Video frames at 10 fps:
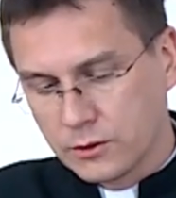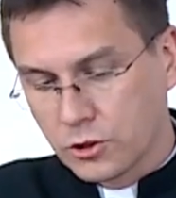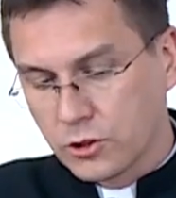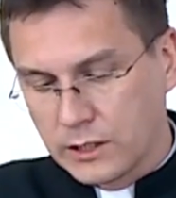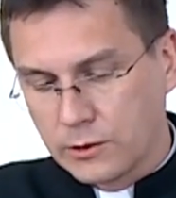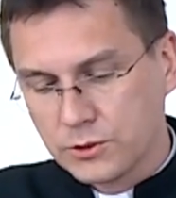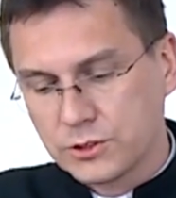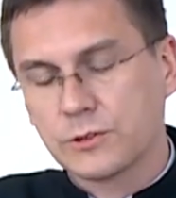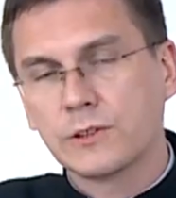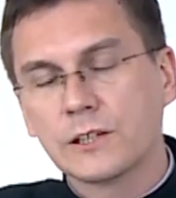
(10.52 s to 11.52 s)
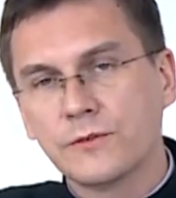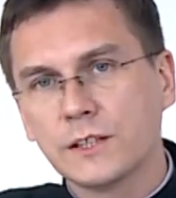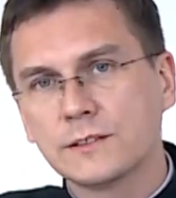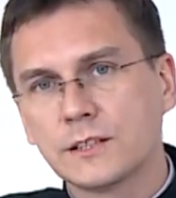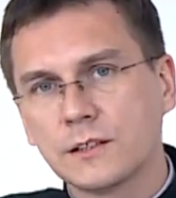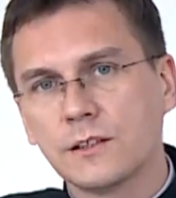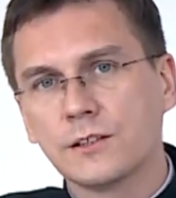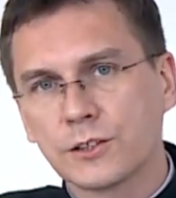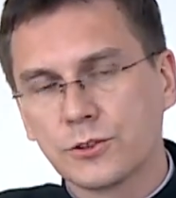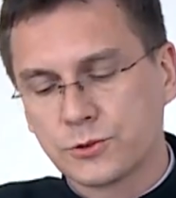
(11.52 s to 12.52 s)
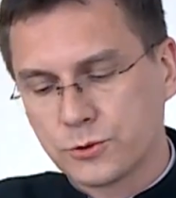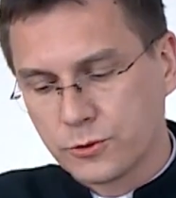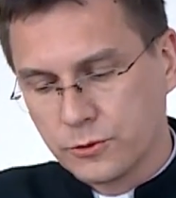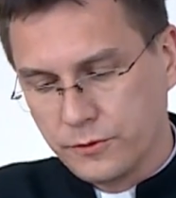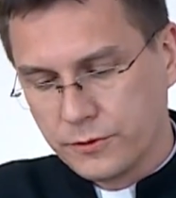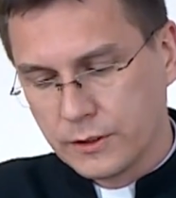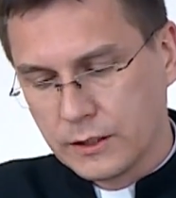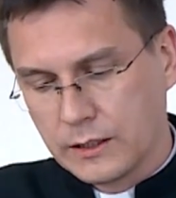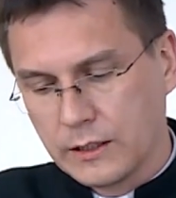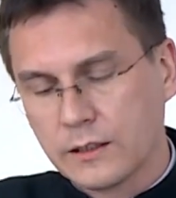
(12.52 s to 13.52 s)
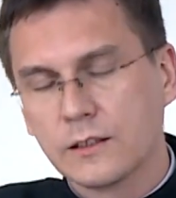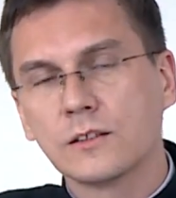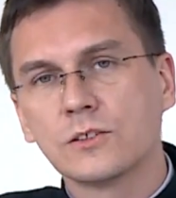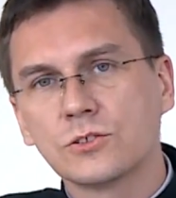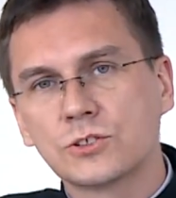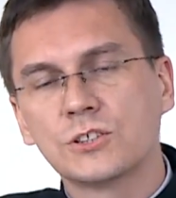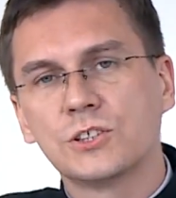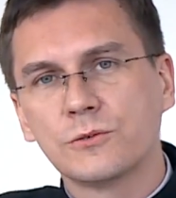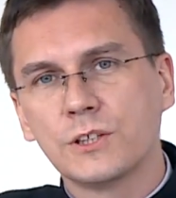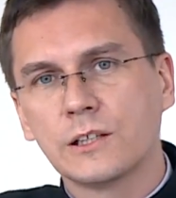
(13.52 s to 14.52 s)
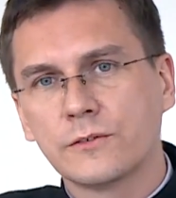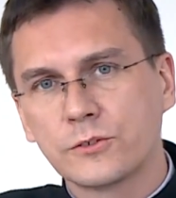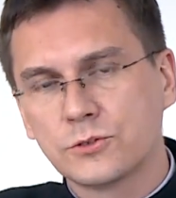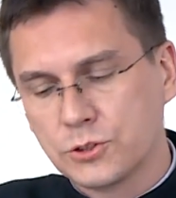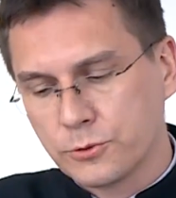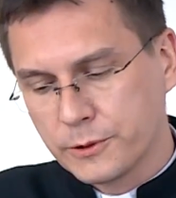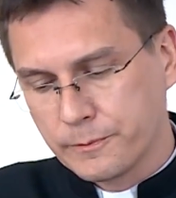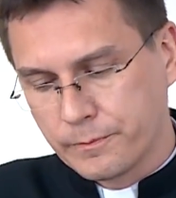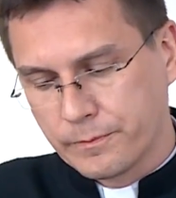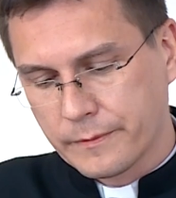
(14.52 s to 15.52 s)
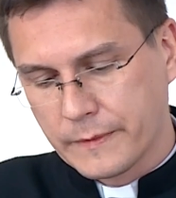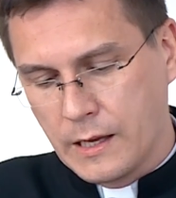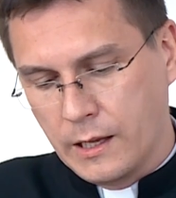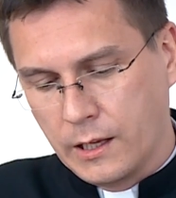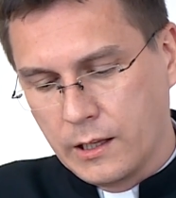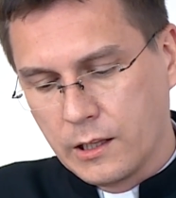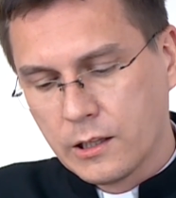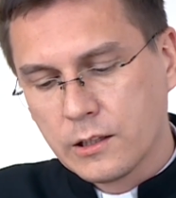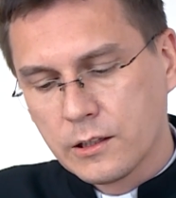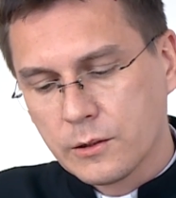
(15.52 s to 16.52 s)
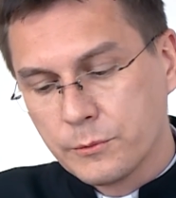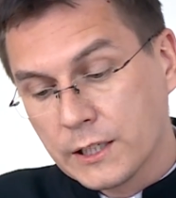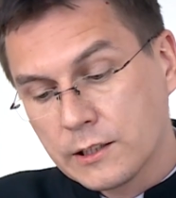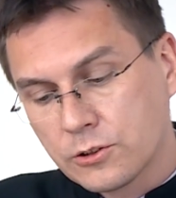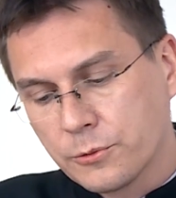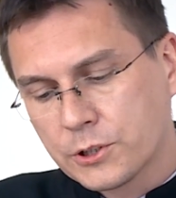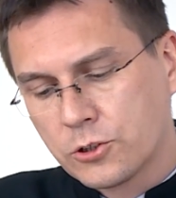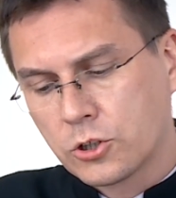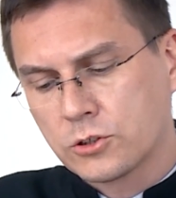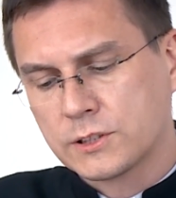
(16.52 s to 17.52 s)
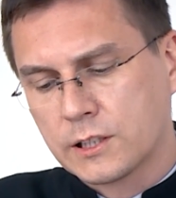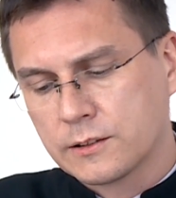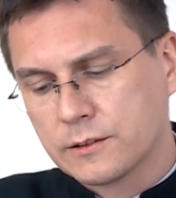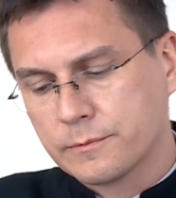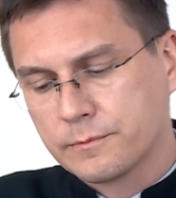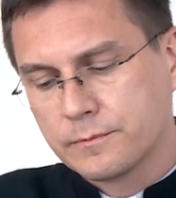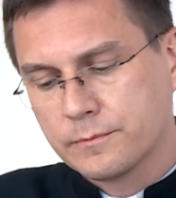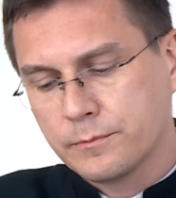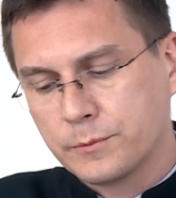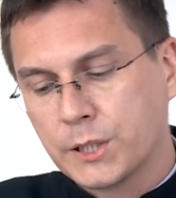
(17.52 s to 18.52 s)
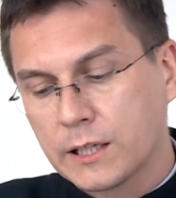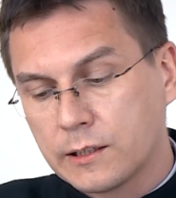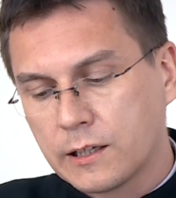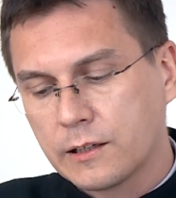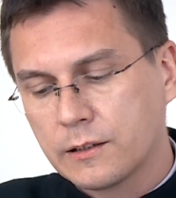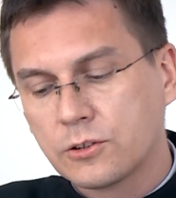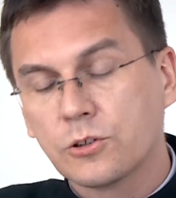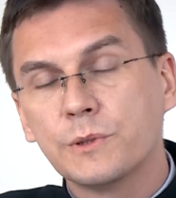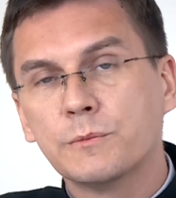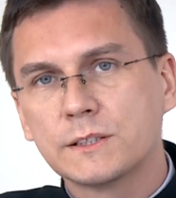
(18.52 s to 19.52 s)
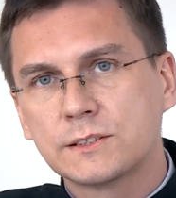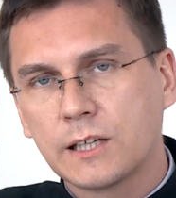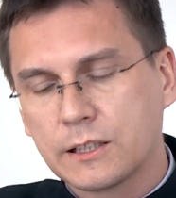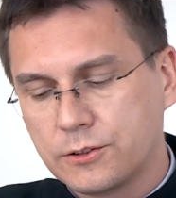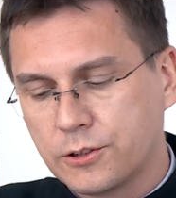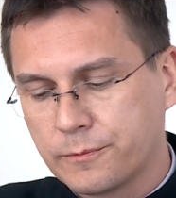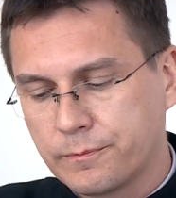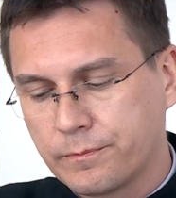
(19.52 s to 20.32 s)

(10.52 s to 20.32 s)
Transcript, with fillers: dokonało się najwięcej Jego cudów, że się nie nawróciły. Biada Tobie Korozajn, biada Tobie Becajdo,